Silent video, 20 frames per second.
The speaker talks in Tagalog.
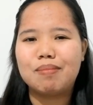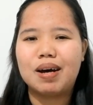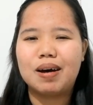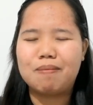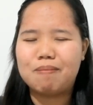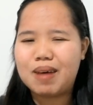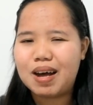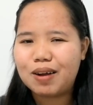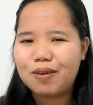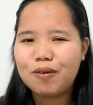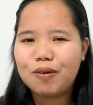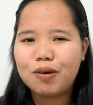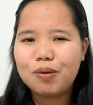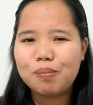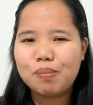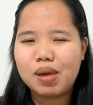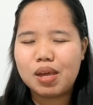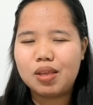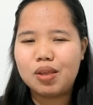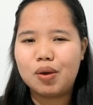mga bago
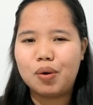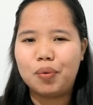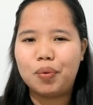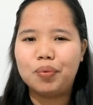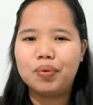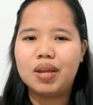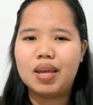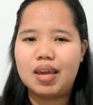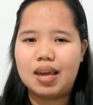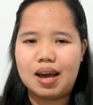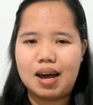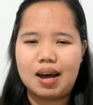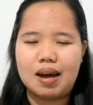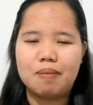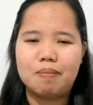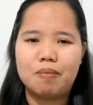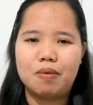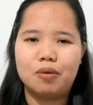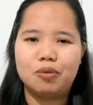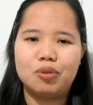kong video niya
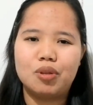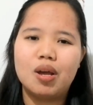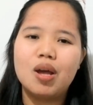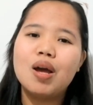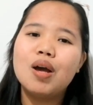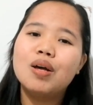upload.